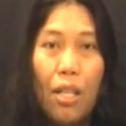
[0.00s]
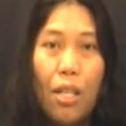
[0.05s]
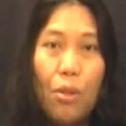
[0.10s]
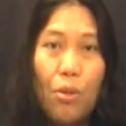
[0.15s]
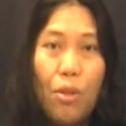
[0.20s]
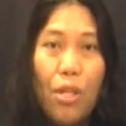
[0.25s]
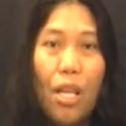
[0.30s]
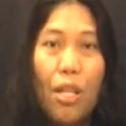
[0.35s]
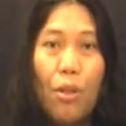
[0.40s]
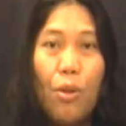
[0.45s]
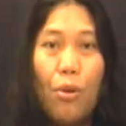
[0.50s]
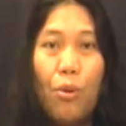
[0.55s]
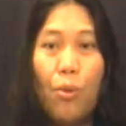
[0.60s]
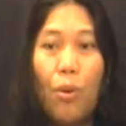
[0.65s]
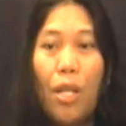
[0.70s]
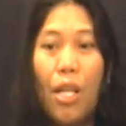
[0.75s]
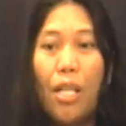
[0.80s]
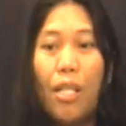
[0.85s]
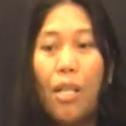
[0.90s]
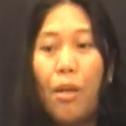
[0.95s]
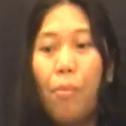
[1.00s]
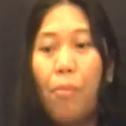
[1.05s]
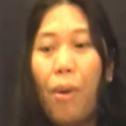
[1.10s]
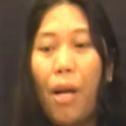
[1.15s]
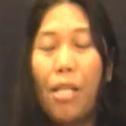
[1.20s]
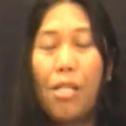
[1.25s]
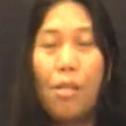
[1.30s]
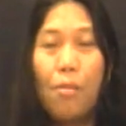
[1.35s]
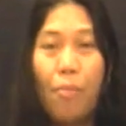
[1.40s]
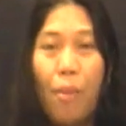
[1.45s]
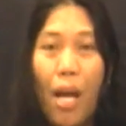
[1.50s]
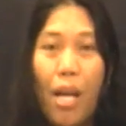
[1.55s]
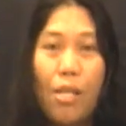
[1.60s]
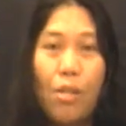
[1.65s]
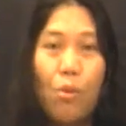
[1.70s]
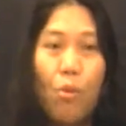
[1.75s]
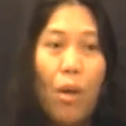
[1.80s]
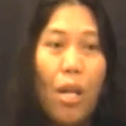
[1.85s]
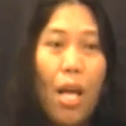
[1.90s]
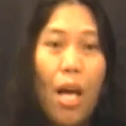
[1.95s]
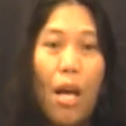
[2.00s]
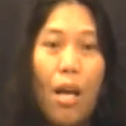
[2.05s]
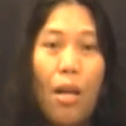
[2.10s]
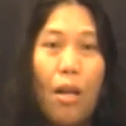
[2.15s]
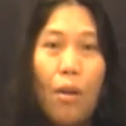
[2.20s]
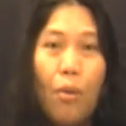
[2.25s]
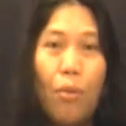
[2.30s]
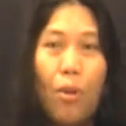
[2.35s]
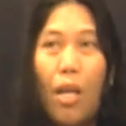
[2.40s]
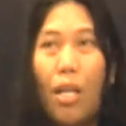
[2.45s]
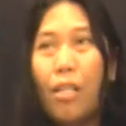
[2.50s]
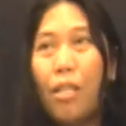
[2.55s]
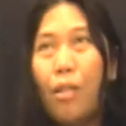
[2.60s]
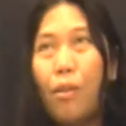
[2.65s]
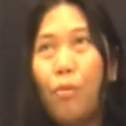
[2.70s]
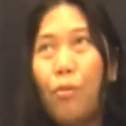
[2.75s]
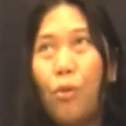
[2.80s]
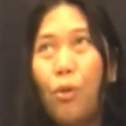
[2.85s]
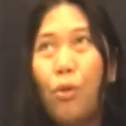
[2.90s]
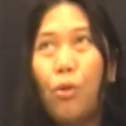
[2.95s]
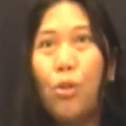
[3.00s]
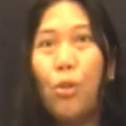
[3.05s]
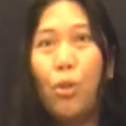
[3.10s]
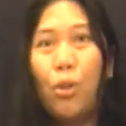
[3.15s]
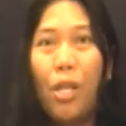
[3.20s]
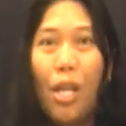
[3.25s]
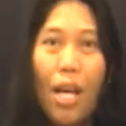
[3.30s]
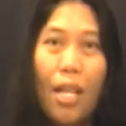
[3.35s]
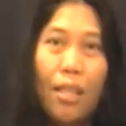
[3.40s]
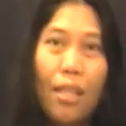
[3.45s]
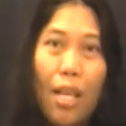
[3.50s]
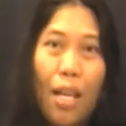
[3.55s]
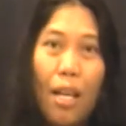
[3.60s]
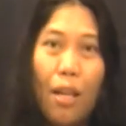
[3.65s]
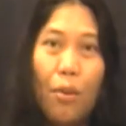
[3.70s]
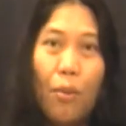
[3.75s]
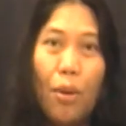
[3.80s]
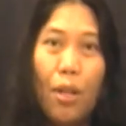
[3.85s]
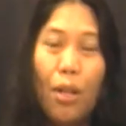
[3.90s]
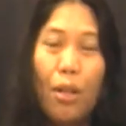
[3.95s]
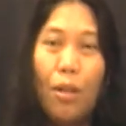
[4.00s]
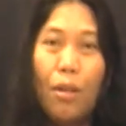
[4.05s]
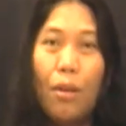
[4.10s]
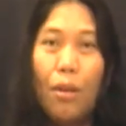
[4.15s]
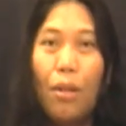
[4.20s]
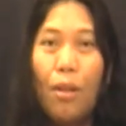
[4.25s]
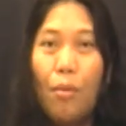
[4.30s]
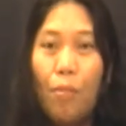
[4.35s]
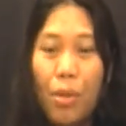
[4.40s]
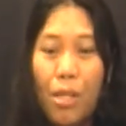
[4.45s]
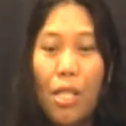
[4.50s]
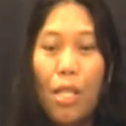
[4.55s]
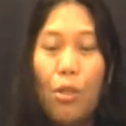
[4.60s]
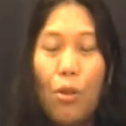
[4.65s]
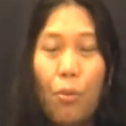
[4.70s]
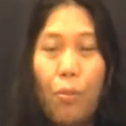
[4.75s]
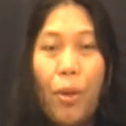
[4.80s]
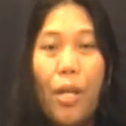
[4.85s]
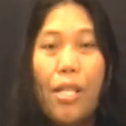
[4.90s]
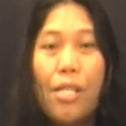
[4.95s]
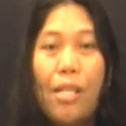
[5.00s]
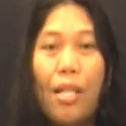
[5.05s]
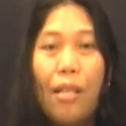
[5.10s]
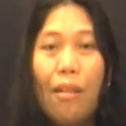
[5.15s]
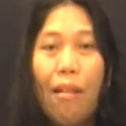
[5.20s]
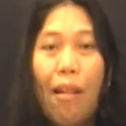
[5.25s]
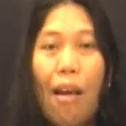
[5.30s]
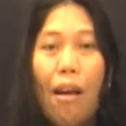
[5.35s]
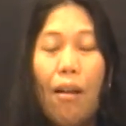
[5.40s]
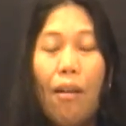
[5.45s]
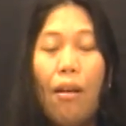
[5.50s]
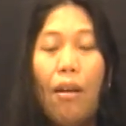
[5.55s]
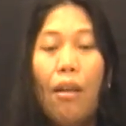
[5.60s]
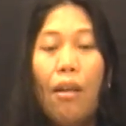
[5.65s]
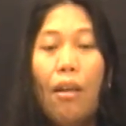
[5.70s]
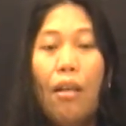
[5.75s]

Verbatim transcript: Ganun na yun. Wala nang past-past. Wala. Wala ding future yata. Walang, basta yung present lang.